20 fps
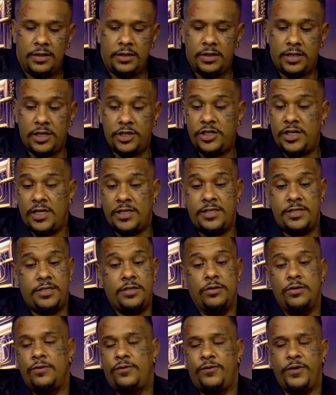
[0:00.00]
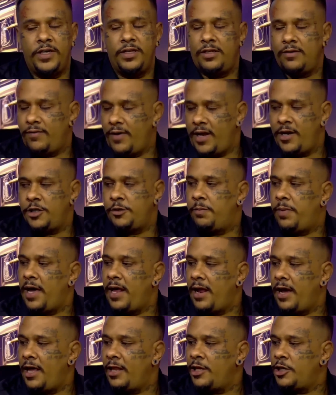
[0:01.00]
e que tinha sido feita várias
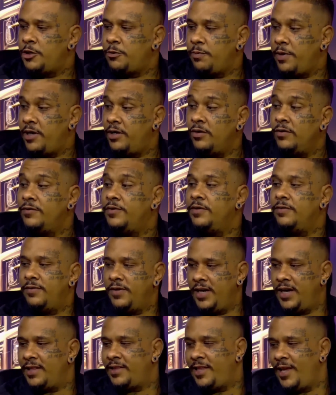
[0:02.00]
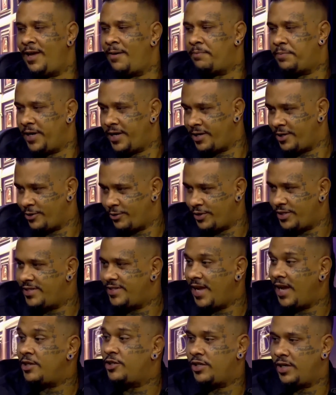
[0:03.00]
paradas para eu viver até apenas os
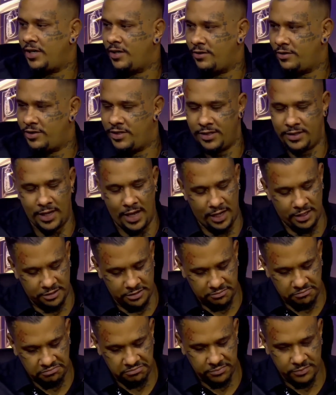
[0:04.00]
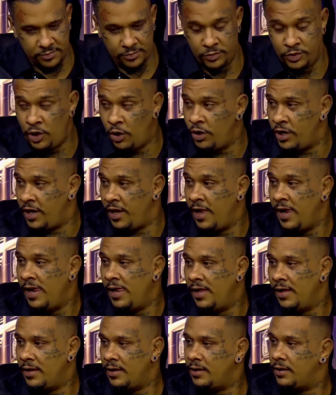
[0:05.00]
sete anos de idade. Tipo, não...